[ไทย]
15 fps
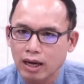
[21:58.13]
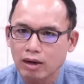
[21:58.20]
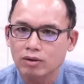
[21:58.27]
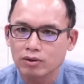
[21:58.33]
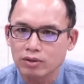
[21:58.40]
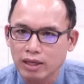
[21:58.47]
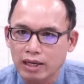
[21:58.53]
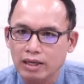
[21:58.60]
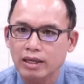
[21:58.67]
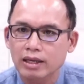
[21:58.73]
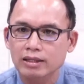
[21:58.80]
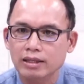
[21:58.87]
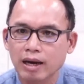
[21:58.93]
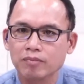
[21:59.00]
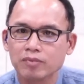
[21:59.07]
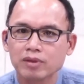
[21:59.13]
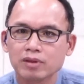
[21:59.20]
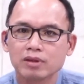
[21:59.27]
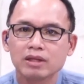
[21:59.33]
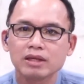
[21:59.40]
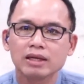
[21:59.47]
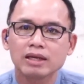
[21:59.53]
เหล่านั้นเนี่ยตาม
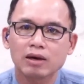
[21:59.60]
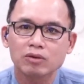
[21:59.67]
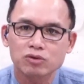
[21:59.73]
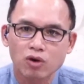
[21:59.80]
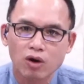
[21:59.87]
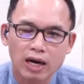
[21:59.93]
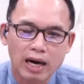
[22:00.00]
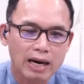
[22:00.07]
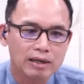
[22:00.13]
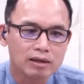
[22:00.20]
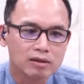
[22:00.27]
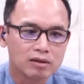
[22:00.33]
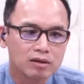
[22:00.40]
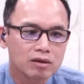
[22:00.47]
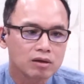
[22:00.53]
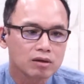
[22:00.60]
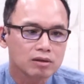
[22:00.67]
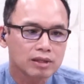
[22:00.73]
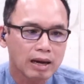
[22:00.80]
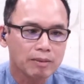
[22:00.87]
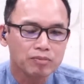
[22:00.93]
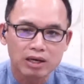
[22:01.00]
ที่เราต้องการหรือ
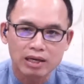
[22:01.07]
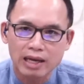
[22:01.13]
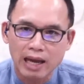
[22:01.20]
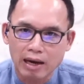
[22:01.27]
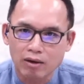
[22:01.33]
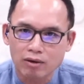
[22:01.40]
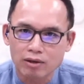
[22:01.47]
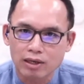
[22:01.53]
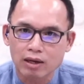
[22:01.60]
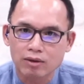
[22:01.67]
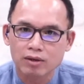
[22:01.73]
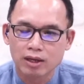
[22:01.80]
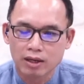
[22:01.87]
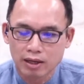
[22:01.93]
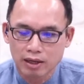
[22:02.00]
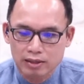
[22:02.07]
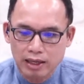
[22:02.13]
ตามเนื้อหนังของเรา แต่